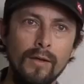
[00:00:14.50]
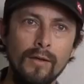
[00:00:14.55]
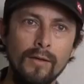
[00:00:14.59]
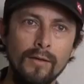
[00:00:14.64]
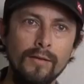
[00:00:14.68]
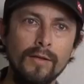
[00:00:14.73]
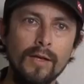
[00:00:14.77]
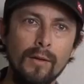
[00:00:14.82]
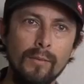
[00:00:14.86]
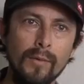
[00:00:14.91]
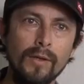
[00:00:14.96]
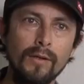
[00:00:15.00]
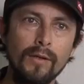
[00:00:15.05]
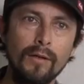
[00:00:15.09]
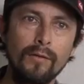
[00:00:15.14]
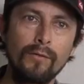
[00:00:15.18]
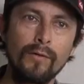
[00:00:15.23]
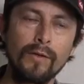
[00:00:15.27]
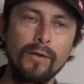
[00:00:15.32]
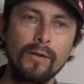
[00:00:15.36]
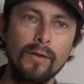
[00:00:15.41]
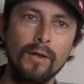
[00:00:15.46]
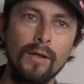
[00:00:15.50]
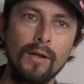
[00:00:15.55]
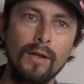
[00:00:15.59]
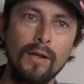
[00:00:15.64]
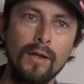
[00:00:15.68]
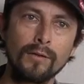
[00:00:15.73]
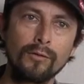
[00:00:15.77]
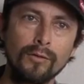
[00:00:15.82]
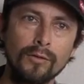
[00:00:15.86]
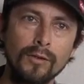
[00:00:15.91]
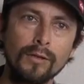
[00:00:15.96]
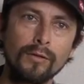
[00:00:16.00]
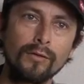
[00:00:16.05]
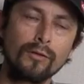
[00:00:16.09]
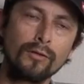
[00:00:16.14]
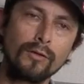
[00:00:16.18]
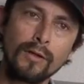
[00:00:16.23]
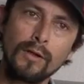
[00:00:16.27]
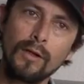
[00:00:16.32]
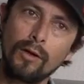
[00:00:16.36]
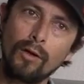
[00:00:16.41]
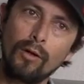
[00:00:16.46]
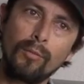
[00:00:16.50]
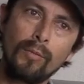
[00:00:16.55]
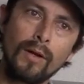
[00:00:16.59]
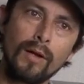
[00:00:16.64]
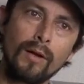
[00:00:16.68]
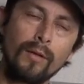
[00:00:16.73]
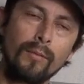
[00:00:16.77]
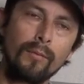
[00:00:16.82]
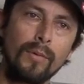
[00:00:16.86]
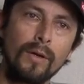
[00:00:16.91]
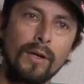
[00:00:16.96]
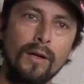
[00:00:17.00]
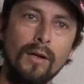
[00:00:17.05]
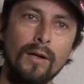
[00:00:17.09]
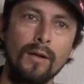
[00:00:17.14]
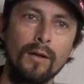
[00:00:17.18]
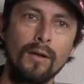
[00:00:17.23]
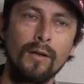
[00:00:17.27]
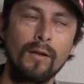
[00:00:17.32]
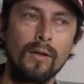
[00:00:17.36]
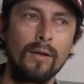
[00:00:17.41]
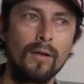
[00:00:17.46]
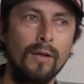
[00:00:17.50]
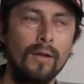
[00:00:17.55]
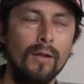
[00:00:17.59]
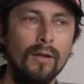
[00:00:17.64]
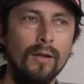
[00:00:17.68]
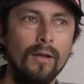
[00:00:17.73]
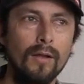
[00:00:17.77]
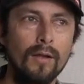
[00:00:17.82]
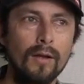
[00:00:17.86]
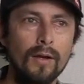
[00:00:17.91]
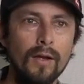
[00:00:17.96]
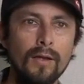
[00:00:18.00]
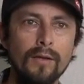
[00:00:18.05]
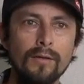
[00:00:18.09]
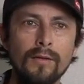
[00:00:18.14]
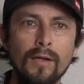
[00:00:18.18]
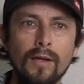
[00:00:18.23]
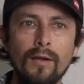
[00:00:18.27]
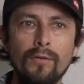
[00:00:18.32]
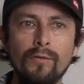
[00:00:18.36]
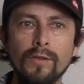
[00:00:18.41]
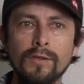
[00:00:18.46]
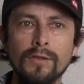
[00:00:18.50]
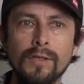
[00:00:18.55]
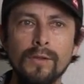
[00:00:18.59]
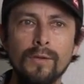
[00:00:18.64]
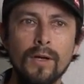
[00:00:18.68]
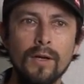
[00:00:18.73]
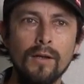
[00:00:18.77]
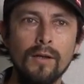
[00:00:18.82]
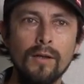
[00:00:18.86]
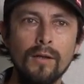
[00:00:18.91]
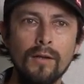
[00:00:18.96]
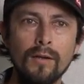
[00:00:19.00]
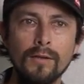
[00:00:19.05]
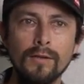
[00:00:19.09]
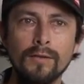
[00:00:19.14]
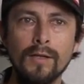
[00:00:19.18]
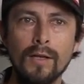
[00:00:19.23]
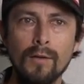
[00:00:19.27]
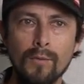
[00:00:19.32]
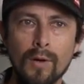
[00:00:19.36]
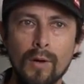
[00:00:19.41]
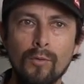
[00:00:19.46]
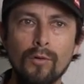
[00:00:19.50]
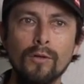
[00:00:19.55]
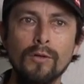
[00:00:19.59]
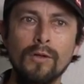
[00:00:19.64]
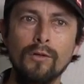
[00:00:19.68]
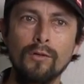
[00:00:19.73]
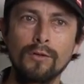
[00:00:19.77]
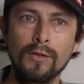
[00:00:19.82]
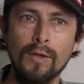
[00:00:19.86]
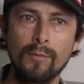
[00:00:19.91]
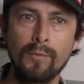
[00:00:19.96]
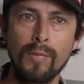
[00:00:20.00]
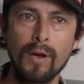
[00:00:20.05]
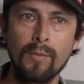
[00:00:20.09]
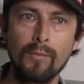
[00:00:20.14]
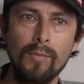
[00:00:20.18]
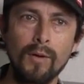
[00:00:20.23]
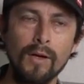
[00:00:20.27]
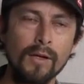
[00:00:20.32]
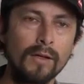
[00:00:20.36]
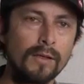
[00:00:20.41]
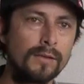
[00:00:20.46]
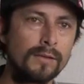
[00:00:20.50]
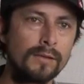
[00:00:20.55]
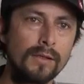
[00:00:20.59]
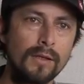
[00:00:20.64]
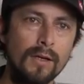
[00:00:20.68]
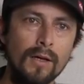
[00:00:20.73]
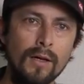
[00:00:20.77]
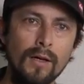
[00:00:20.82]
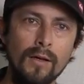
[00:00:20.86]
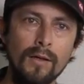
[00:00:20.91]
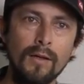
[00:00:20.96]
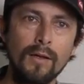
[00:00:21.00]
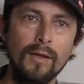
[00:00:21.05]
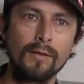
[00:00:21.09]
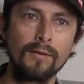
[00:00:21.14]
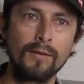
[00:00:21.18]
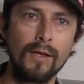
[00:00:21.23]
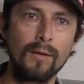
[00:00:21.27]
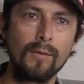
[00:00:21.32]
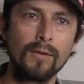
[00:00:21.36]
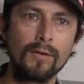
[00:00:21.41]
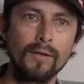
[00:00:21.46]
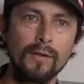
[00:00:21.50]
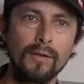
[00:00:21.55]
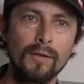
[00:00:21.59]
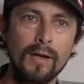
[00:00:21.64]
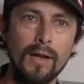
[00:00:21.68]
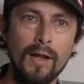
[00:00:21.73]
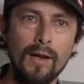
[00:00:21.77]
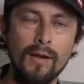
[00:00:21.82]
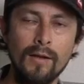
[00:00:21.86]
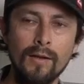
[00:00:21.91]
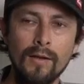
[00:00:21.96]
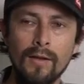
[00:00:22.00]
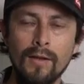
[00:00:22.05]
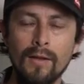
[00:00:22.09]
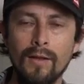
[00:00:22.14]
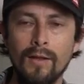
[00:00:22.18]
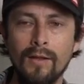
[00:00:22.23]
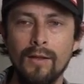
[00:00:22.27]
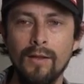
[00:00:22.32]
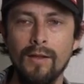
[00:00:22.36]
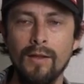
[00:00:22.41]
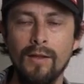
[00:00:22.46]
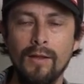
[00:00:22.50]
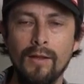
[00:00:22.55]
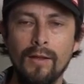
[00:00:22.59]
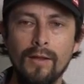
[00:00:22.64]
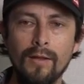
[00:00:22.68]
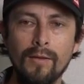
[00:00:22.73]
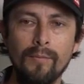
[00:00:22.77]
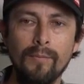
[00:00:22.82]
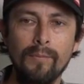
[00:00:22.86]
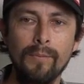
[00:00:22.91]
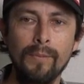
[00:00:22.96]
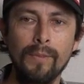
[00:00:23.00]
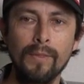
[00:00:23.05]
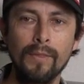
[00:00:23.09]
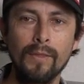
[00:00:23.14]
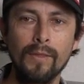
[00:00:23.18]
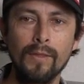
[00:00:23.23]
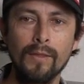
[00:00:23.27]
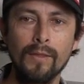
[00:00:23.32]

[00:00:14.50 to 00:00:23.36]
Inicialmente la asociación se creó para, realizar el festival Selvámonos en Oxapampa, que está en la selva central em,